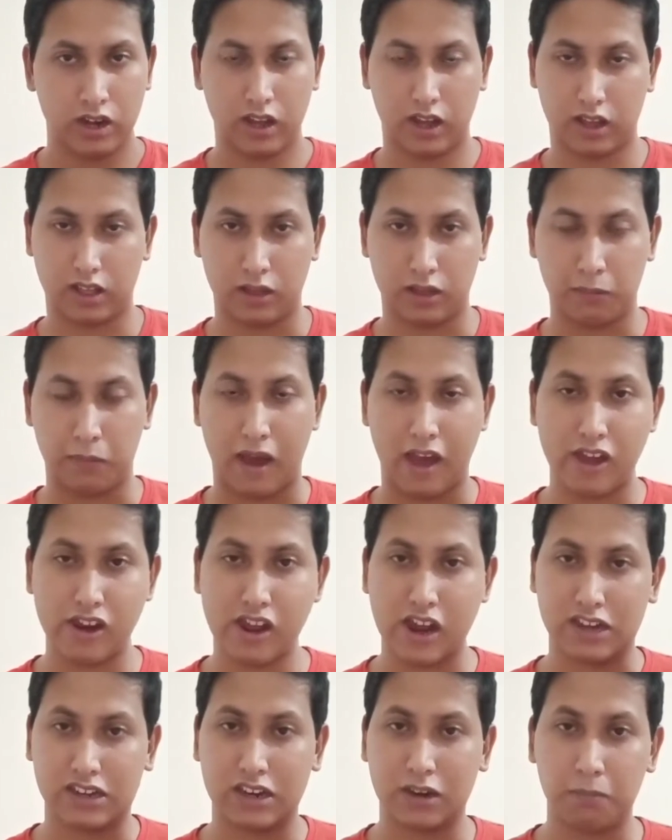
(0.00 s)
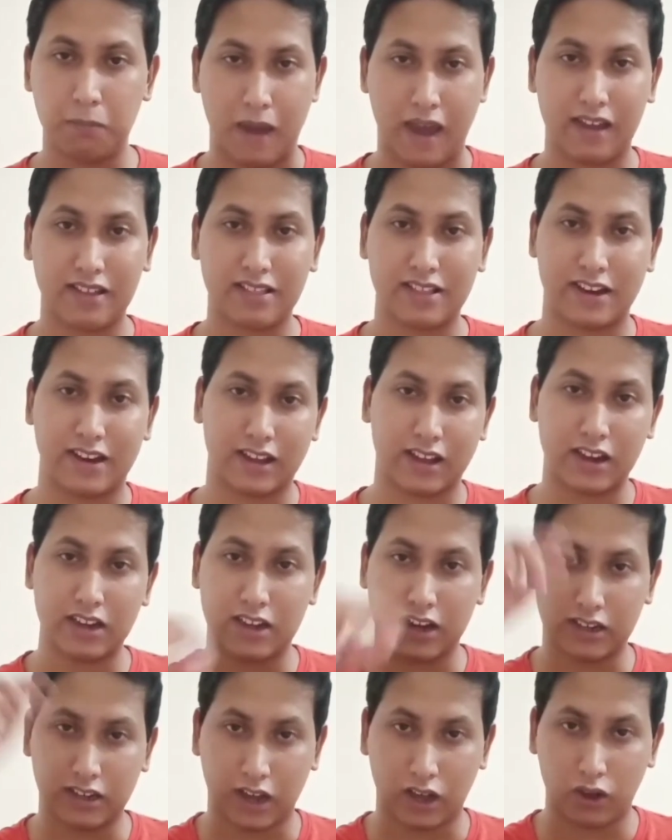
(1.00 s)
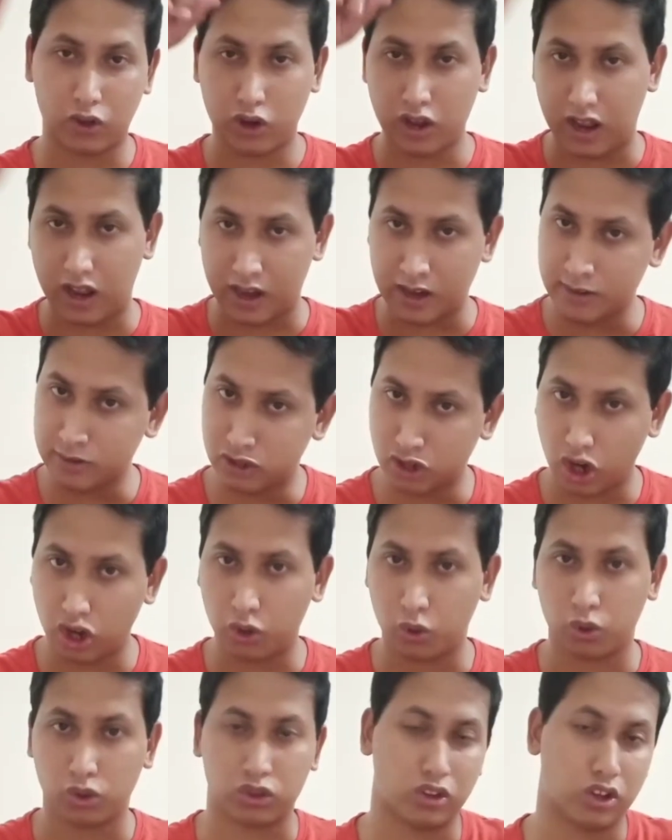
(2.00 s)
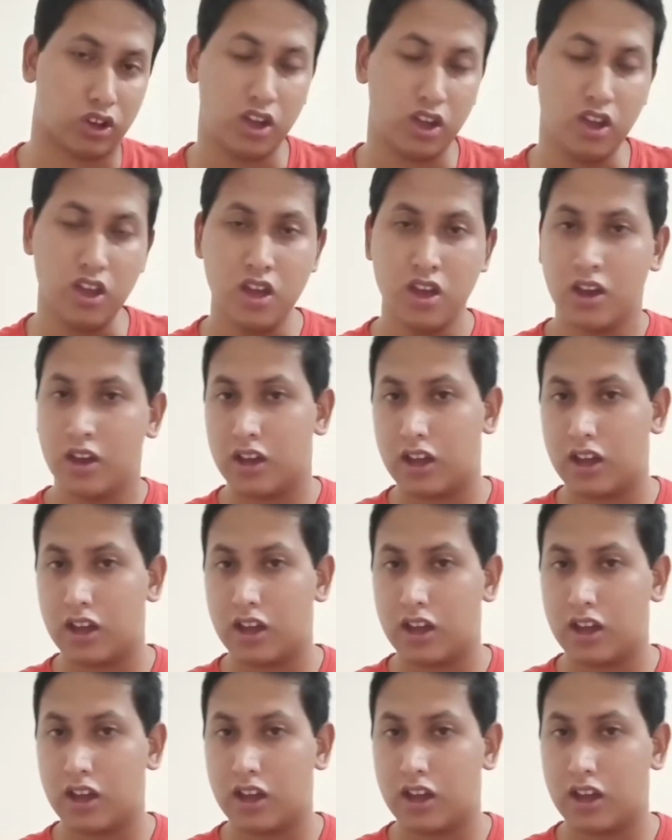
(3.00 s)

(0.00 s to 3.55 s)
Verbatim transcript: ঠিক আছে বায়োরিয়্যাক্টার ব্যাগ সেটাকে ঠিকঠাক করে ইনস্টল করতে হয়